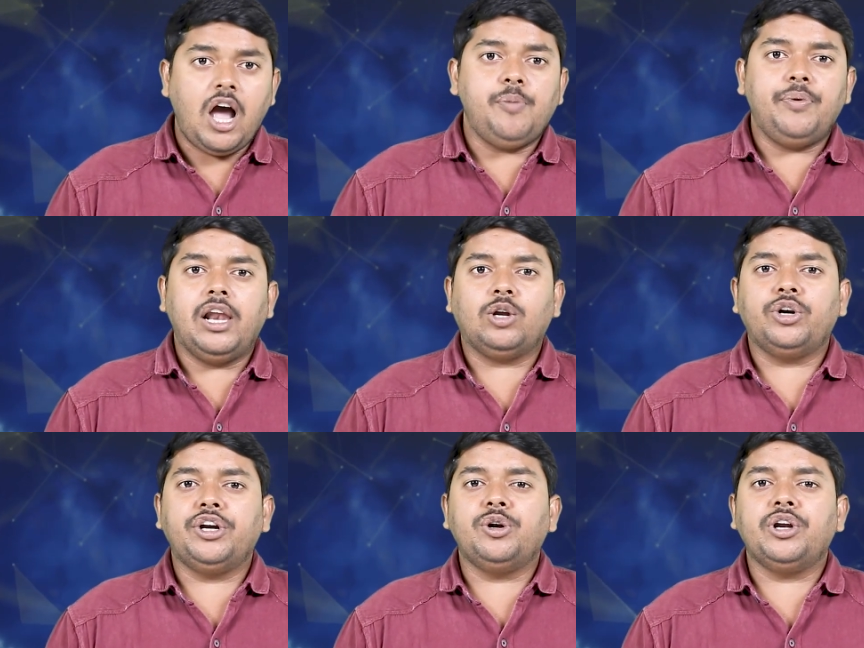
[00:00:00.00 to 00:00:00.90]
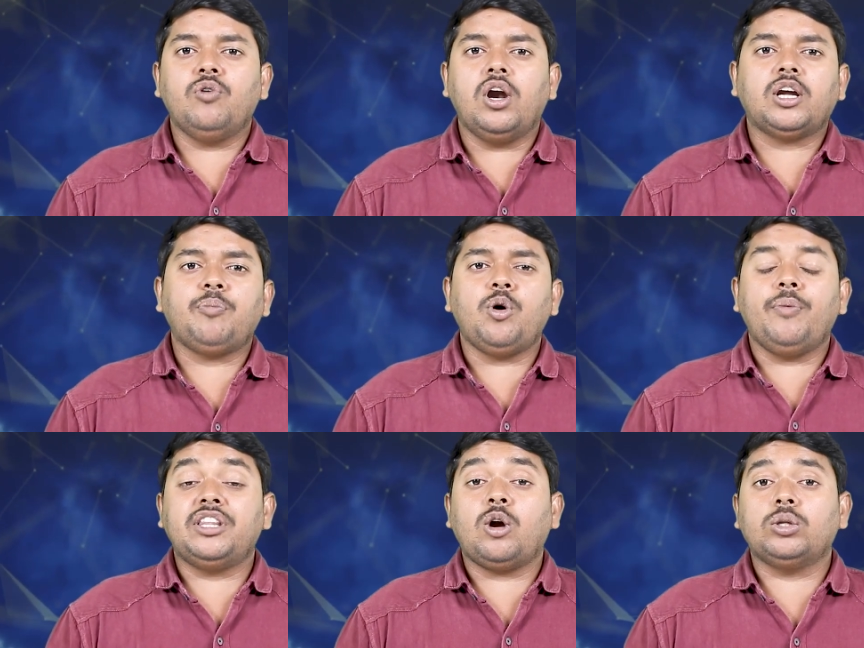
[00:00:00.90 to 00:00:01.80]
ఐపీఎల్కు టీ ట్వంటీ వరల్డ్ కప్కు
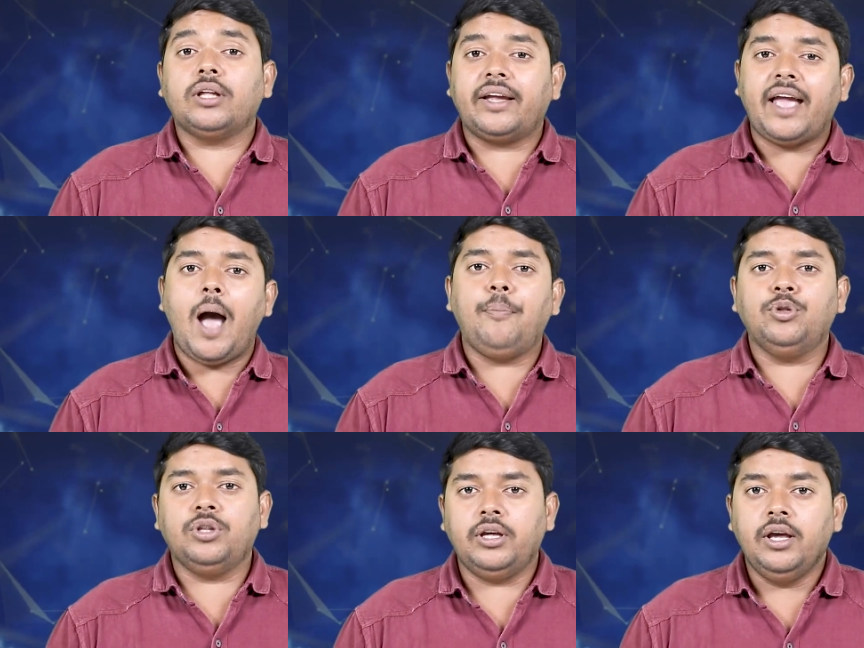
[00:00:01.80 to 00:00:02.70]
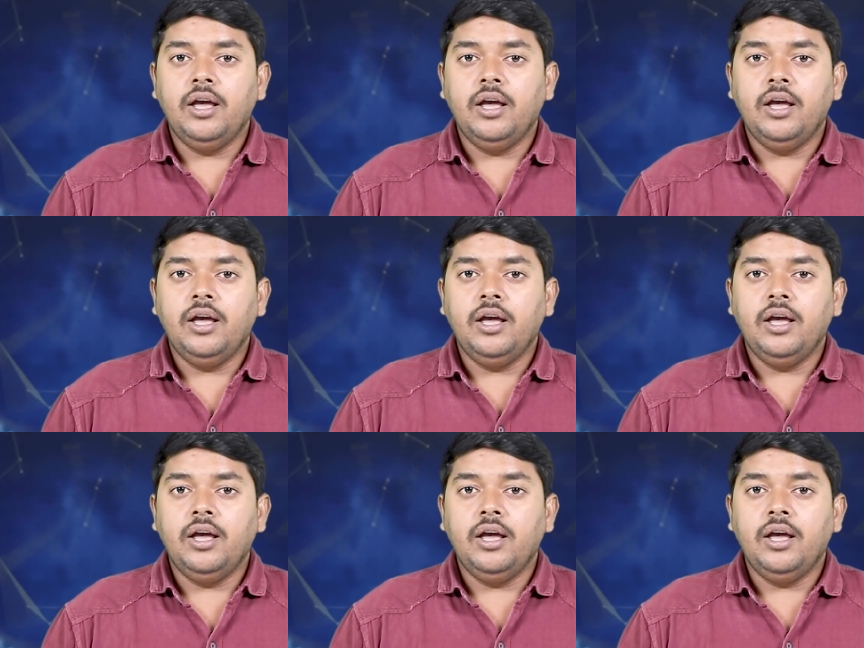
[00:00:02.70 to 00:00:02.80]
మధ్య కొంత గ్యాప్ ఉంది